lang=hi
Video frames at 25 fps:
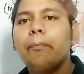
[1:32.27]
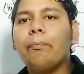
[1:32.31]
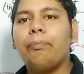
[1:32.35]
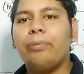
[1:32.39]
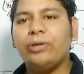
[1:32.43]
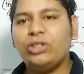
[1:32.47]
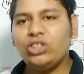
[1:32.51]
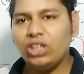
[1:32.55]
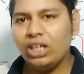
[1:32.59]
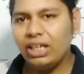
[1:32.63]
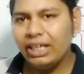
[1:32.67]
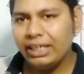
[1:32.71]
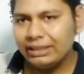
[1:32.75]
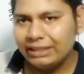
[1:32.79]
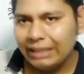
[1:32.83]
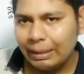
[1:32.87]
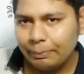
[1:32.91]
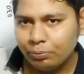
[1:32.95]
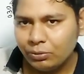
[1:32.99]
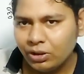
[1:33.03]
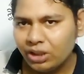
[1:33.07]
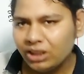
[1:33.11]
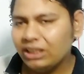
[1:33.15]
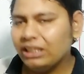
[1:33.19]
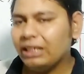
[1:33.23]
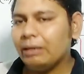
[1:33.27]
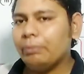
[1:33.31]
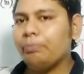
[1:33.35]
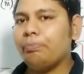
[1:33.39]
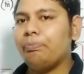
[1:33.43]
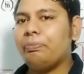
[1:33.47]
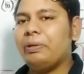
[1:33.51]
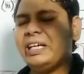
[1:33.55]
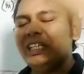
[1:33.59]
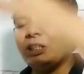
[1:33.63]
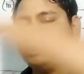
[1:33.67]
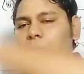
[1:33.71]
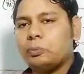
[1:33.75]
पिछले चैप्टर के
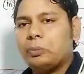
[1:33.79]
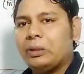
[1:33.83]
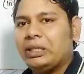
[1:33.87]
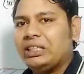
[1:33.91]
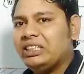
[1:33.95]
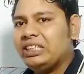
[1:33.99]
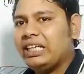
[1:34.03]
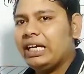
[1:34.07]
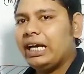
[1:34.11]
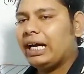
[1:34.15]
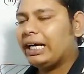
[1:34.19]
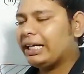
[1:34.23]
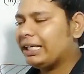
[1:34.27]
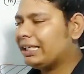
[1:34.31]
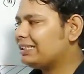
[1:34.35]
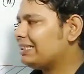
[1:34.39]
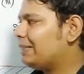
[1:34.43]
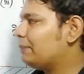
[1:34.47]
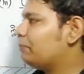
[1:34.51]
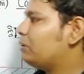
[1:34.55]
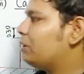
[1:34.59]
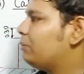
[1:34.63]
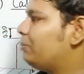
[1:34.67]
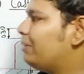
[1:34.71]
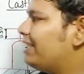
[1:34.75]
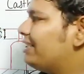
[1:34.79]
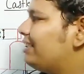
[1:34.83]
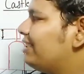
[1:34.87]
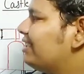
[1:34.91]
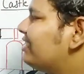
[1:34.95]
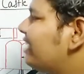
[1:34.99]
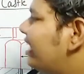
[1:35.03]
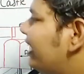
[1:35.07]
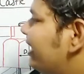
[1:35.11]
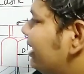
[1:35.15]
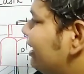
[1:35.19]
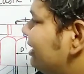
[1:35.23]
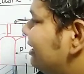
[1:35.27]
बेस पर ये आगे चैप्टर बढ़ते
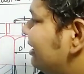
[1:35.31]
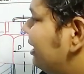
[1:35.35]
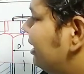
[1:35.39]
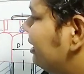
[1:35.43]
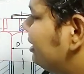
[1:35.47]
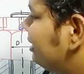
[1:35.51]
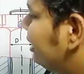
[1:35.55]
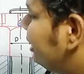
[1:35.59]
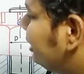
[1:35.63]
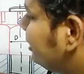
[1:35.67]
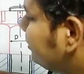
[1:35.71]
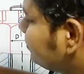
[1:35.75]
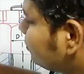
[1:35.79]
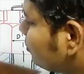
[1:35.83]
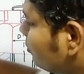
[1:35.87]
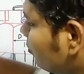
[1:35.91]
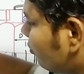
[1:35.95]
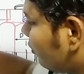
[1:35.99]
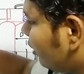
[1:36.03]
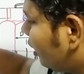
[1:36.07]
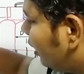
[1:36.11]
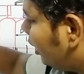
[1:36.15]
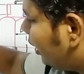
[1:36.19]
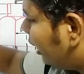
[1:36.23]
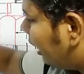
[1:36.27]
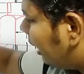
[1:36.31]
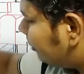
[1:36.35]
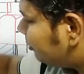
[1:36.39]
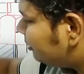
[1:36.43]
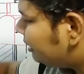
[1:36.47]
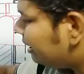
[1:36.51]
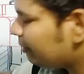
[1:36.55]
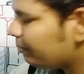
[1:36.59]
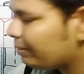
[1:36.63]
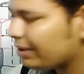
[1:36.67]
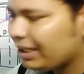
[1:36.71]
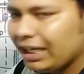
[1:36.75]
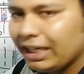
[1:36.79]
जाएंगे धीरे धीरे अब
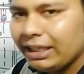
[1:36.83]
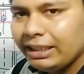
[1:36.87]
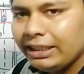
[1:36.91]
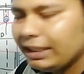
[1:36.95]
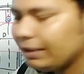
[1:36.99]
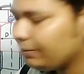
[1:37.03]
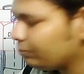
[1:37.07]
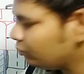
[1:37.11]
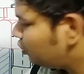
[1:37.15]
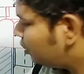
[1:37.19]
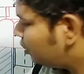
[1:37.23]
ये बना लिया